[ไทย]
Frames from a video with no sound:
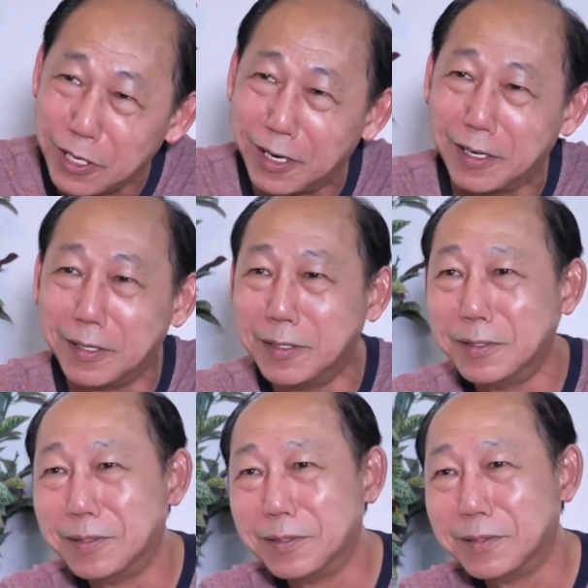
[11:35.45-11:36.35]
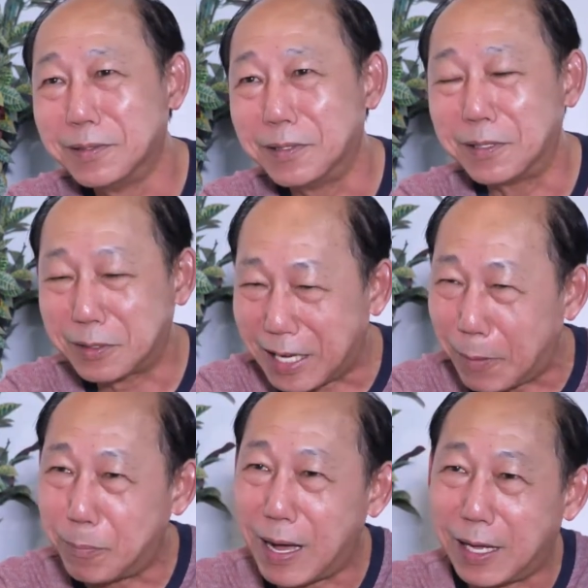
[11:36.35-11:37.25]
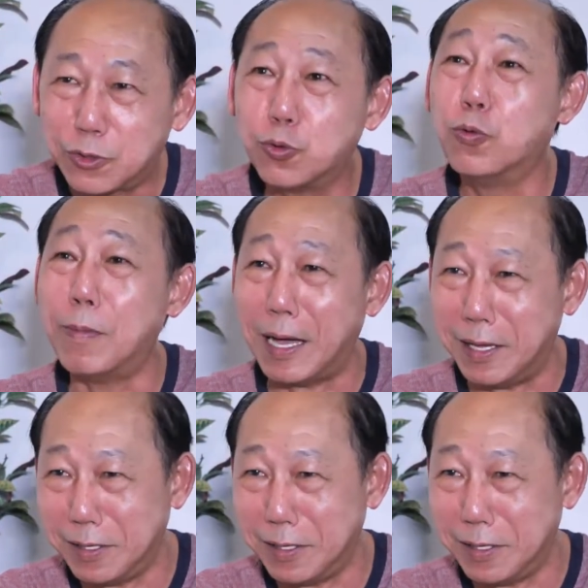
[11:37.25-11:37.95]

เยอะ กลับมาสู้ใหม่